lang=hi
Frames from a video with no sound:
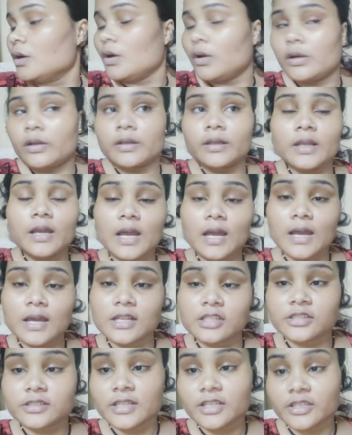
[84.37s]
और
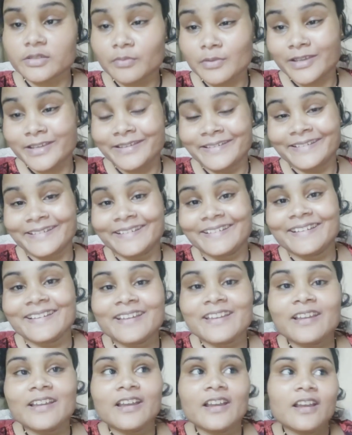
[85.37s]
आज सच में
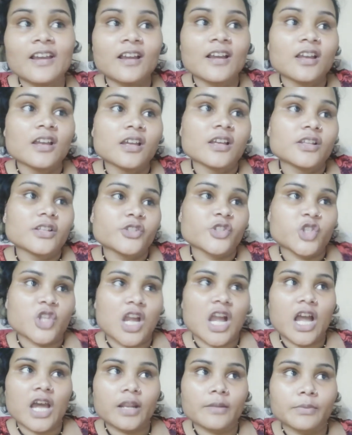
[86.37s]

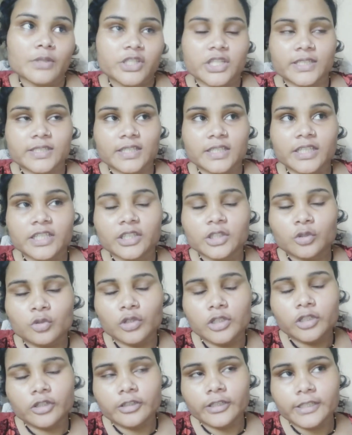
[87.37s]
चार बजे से नींद
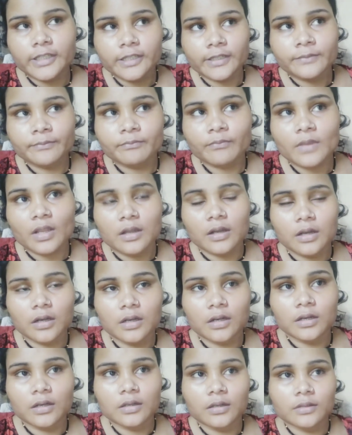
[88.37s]
खुली हुई है
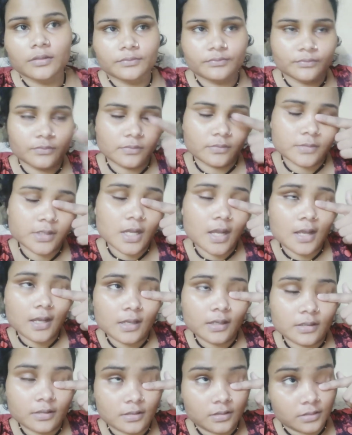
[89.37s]
आ,
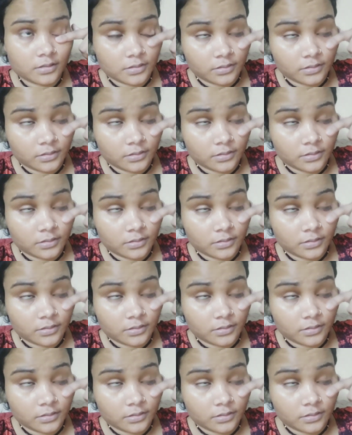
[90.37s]
चार